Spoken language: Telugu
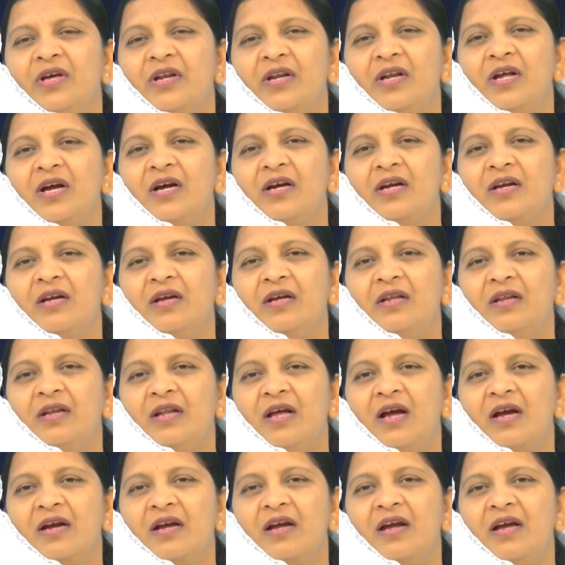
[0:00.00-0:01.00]
రాక
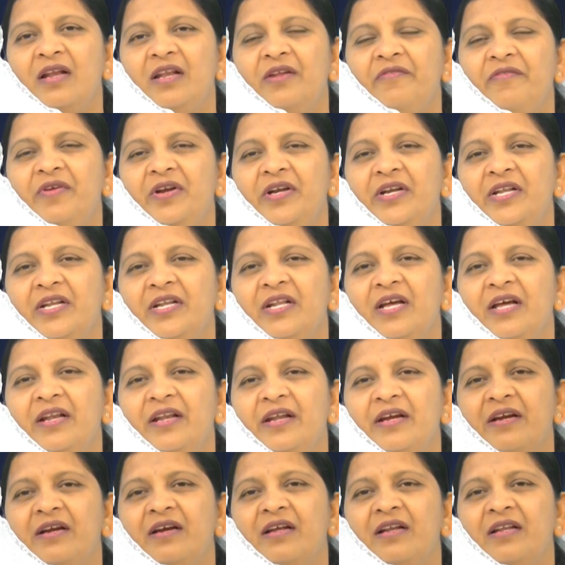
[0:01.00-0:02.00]
లాగానే వెంటనే ఆ
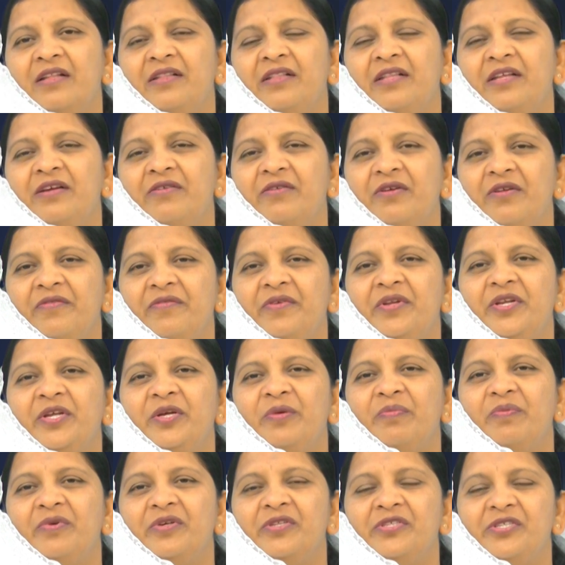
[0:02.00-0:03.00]
రెక్కలన్నీ కూడా
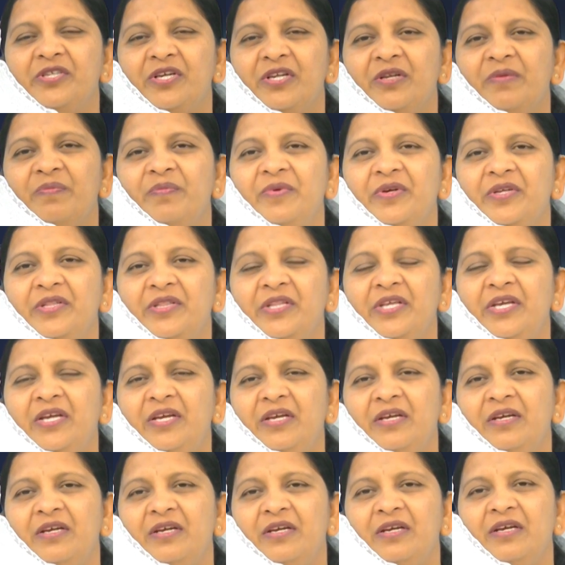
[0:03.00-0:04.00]
విరిగిపోయి చనిపోయింది
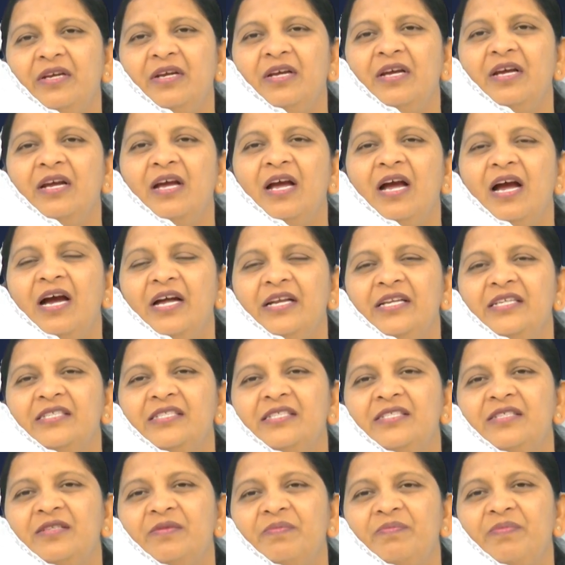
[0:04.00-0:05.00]

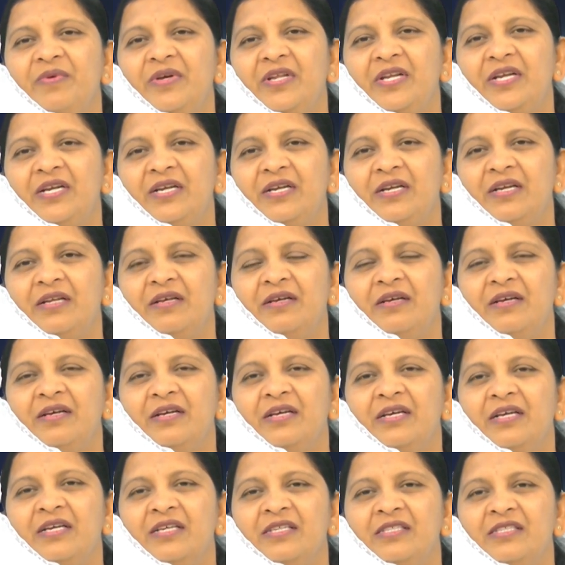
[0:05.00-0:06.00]
అనేసి చెప్పారంట
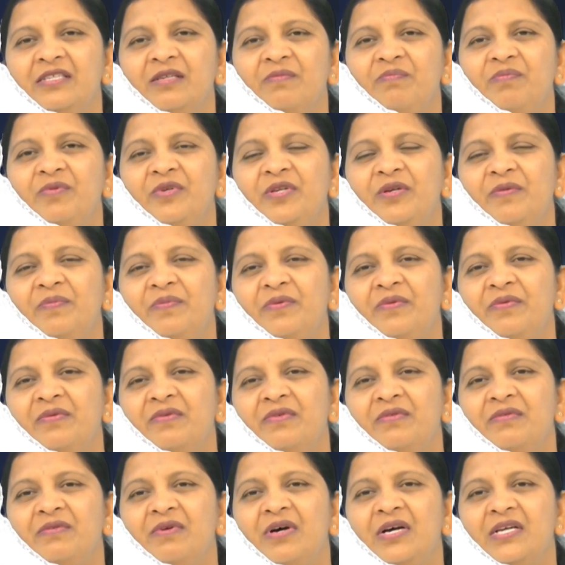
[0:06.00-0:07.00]
చెప్పినప్పుడు
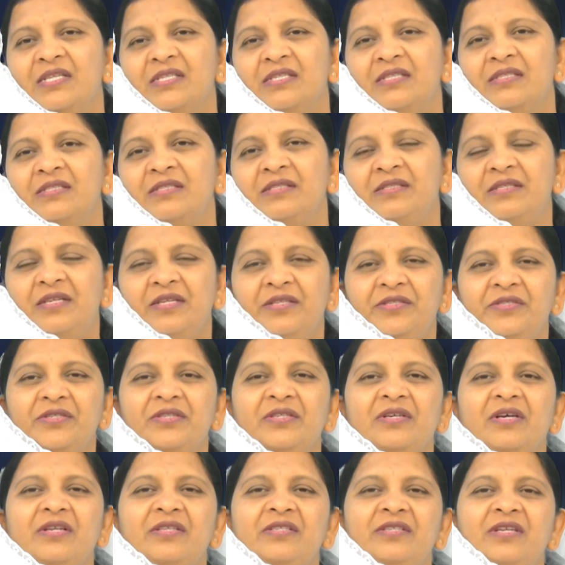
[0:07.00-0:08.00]

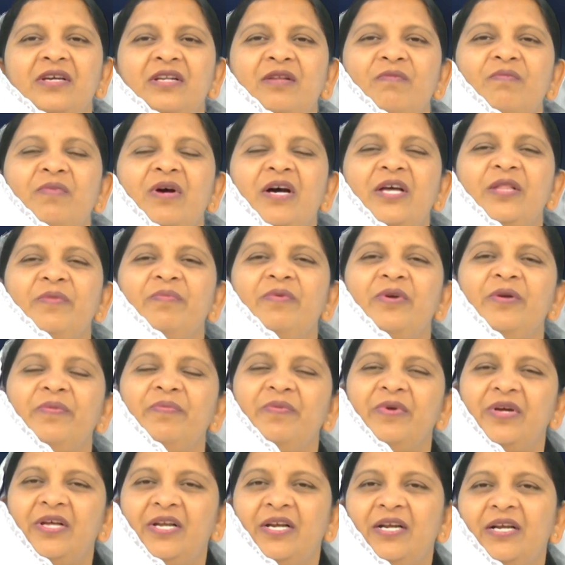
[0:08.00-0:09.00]
టీచర్ గారు చాలా
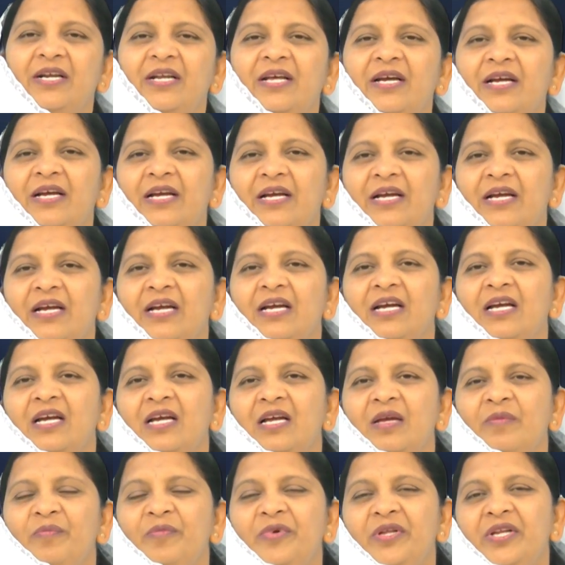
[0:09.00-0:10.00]
బాధపడిపోయారంట
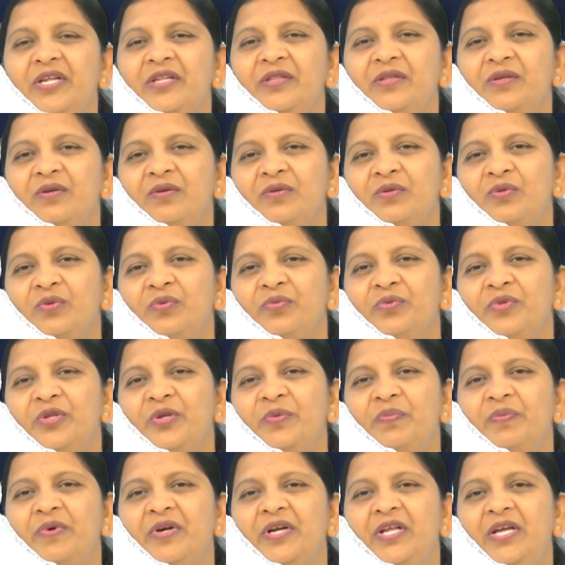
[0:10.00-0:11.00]
మీరెందుకు
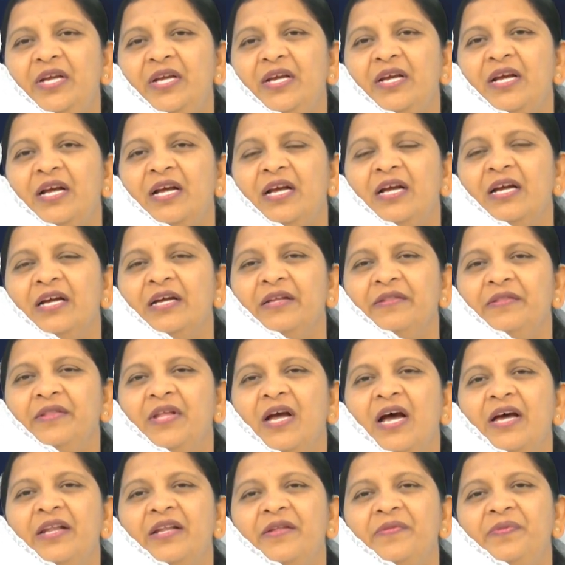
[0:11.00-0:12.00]
తొందరపడి
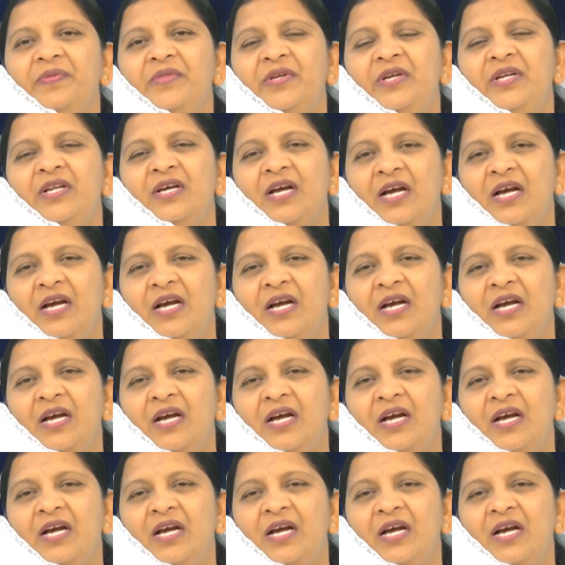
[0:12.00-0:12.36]
దానంతట